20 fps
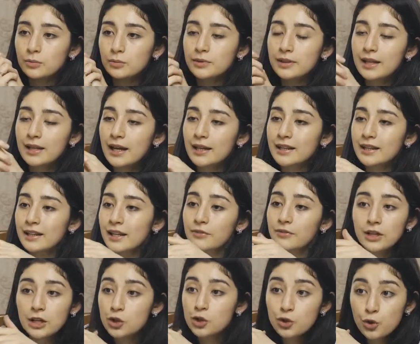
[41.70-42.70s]
меня не
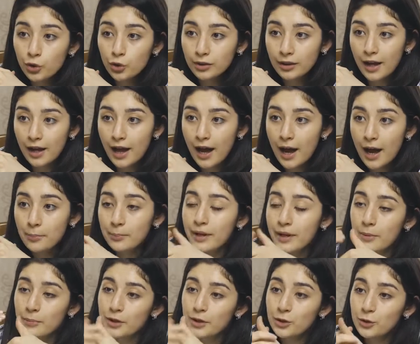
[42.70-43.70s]
врожденная, а
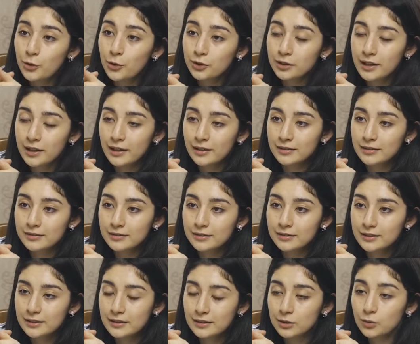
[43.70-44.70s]
приобретенная
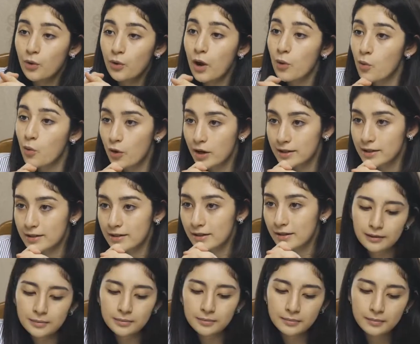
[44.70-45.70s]
э,
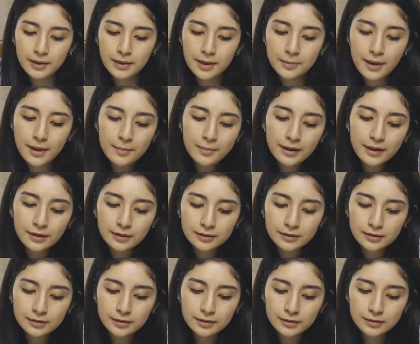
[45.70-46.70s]
тугоухость. Моя
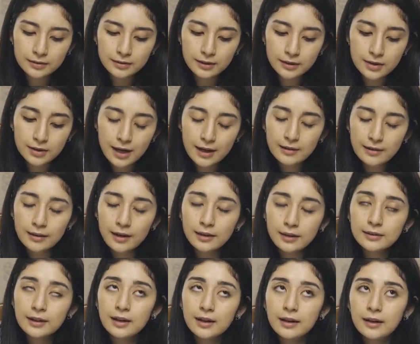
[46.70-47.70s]
мама начала,
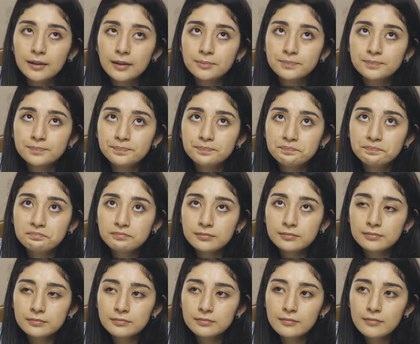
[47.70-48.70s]
когда
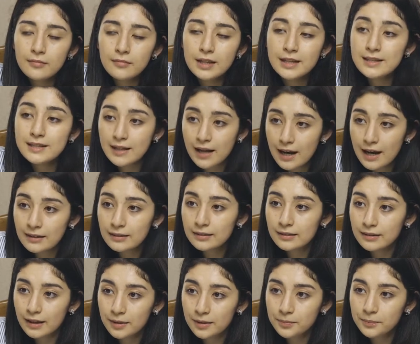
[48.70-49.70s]

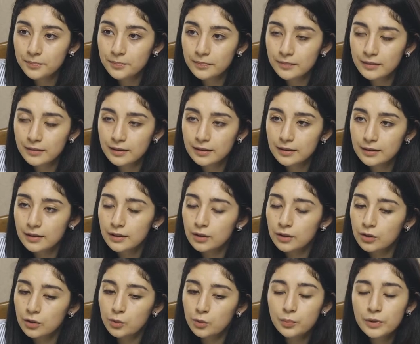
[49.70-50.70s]
искала, да,
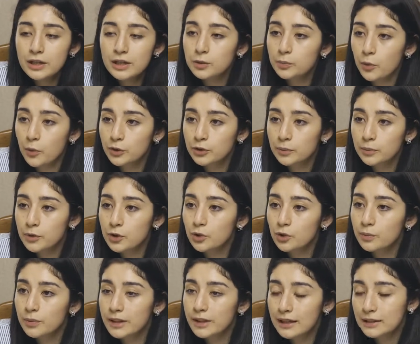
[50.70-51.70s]
э, любые способы,
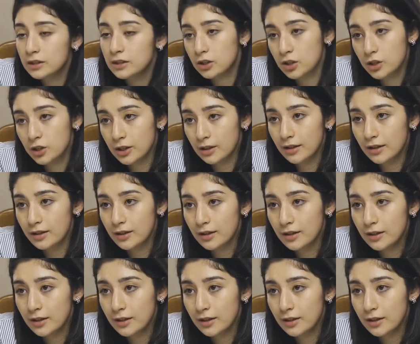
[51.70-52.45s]
чтобы я слышала.